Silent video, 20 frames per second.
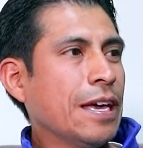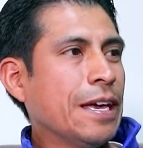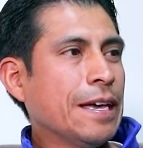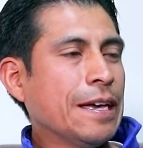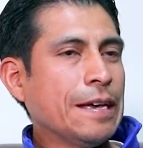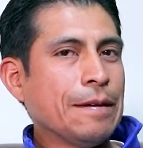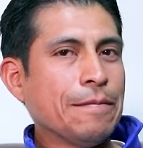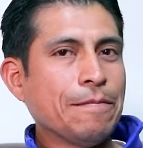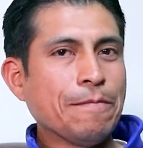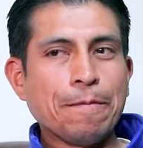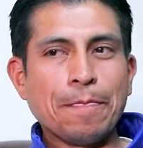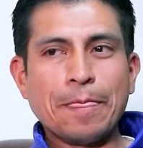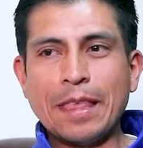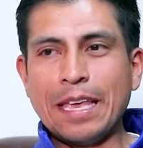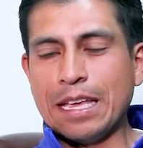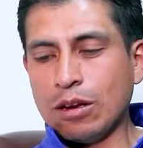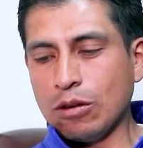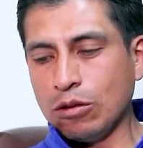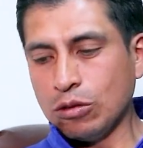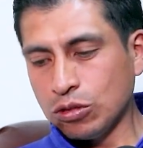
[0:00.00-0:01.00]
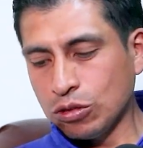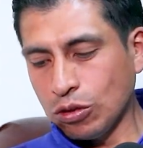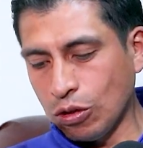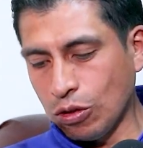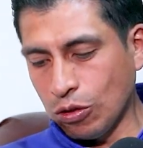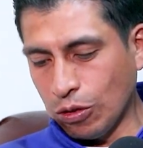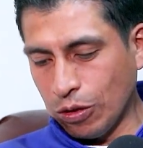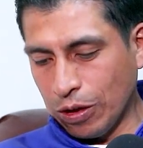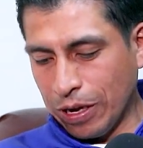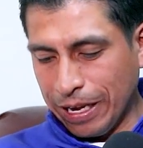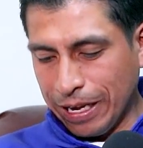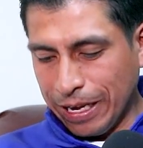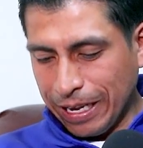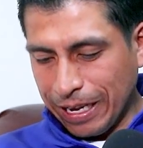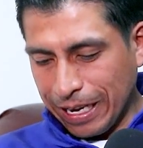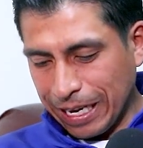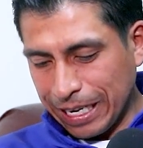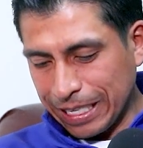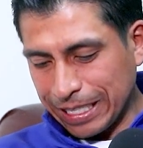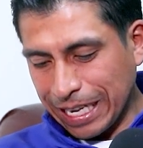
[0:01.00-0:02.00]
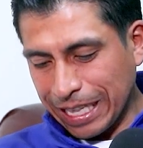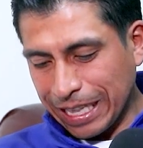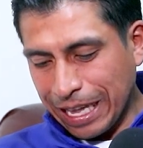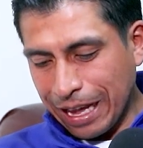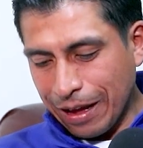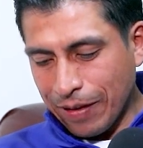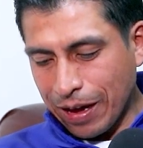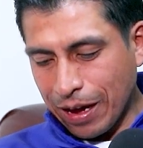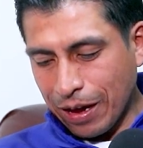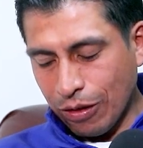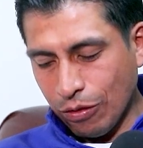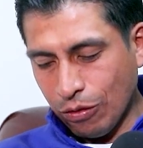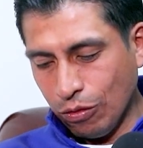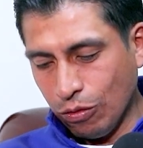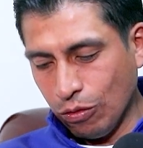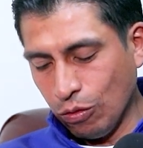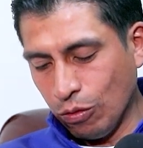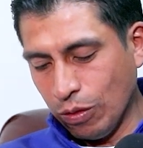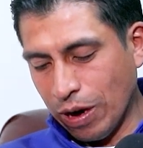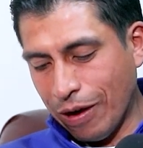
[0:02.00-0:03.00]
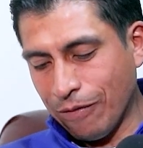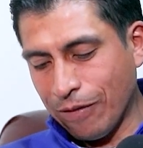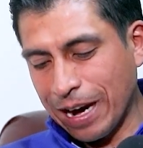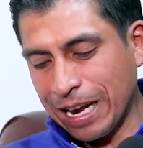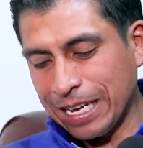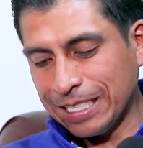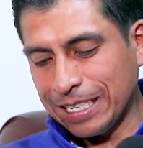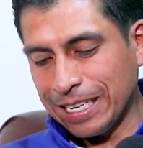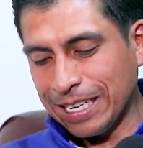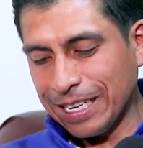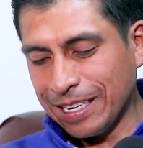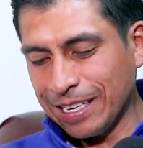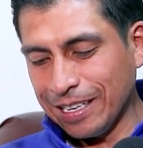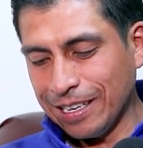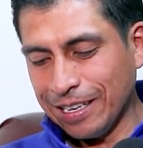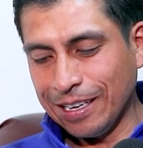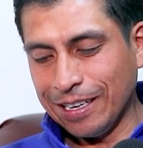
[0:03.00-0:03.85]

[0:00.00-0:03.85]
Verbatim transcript: Em, incluso eh, rescataba una frase,